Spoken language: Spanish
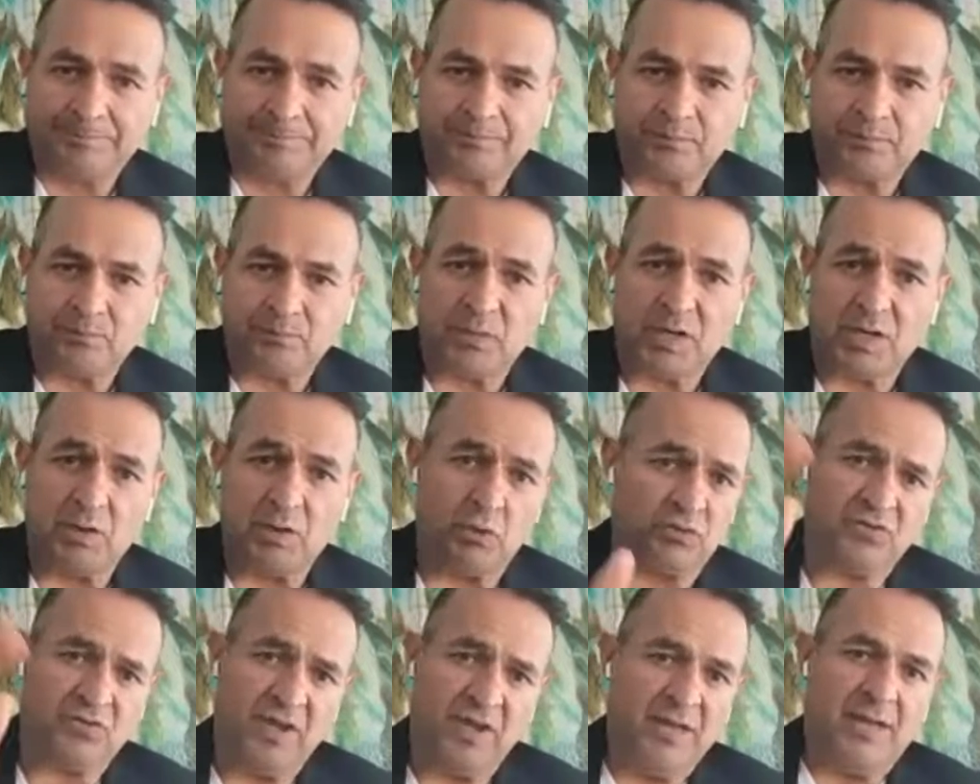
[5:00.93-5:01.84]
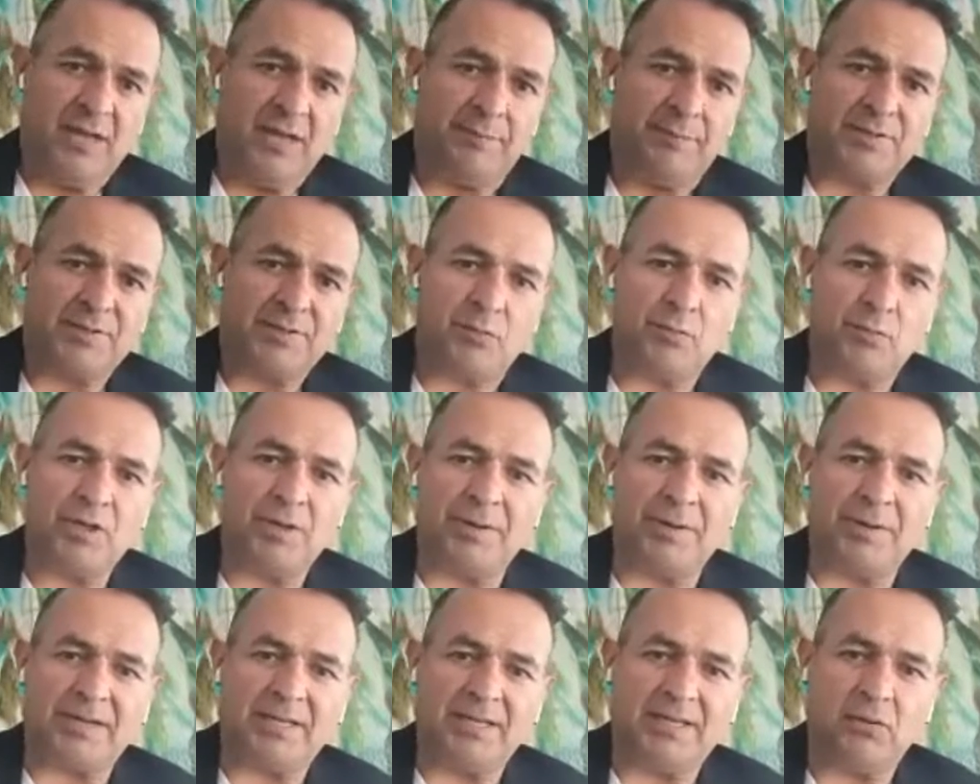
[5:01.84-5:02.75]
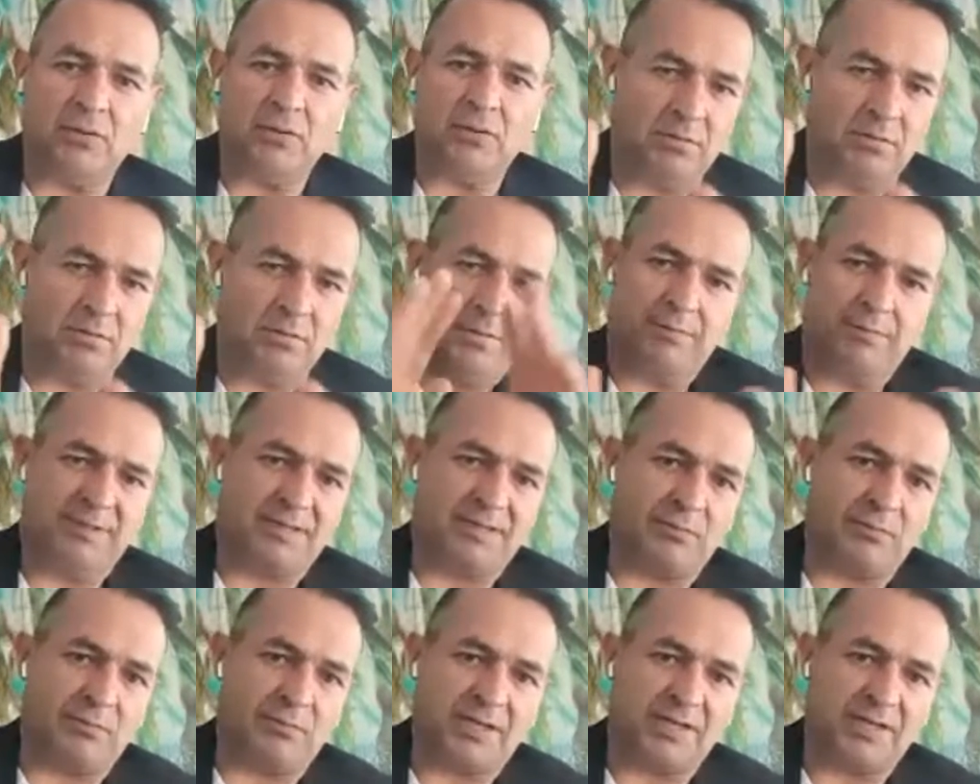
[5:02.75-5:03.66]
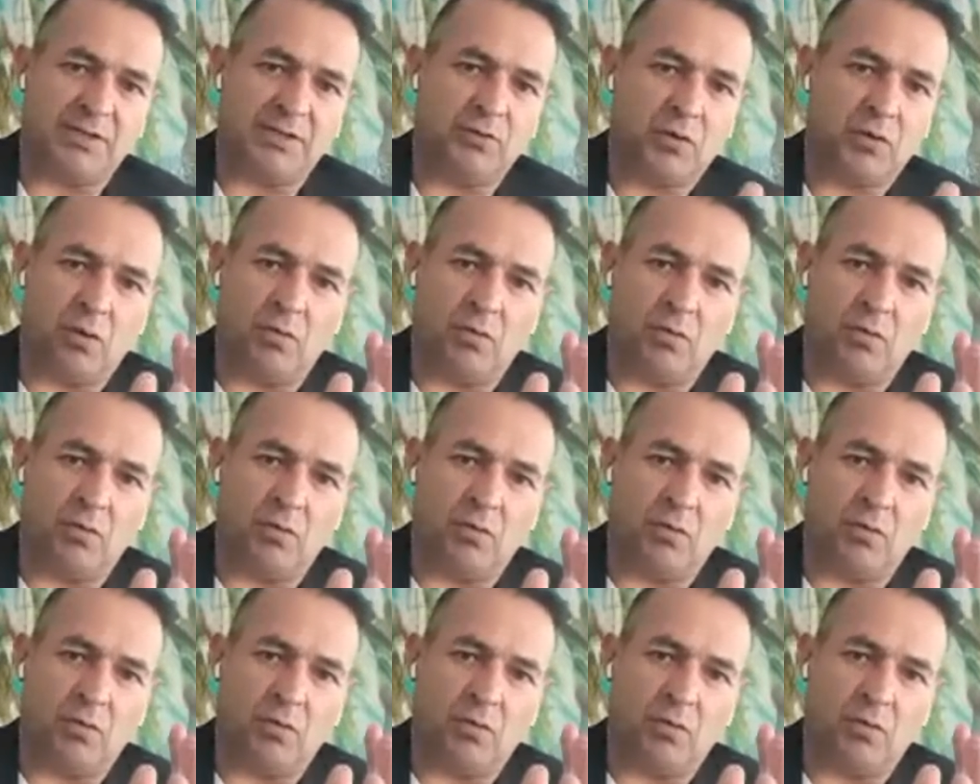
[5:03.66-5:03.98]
Entonces, empezó muy divertido, empezamos haciendo